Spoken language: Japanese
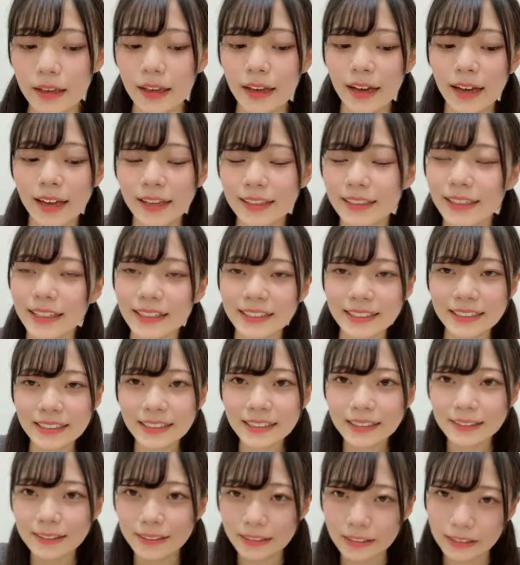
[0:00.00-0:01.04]
はいで2
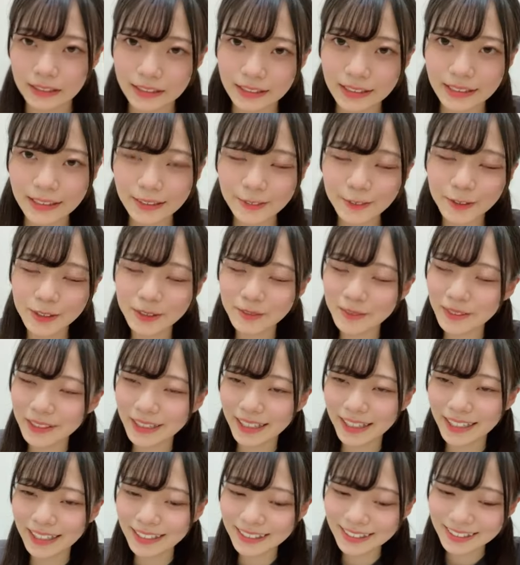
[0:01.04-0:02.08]
位2位も今
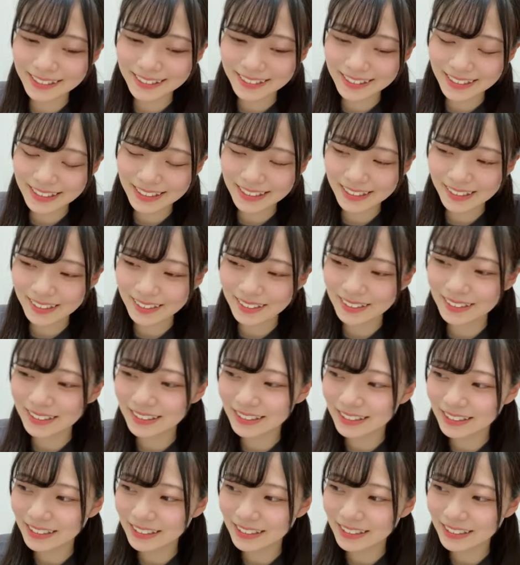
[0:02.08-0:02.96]
悩んでるんですよ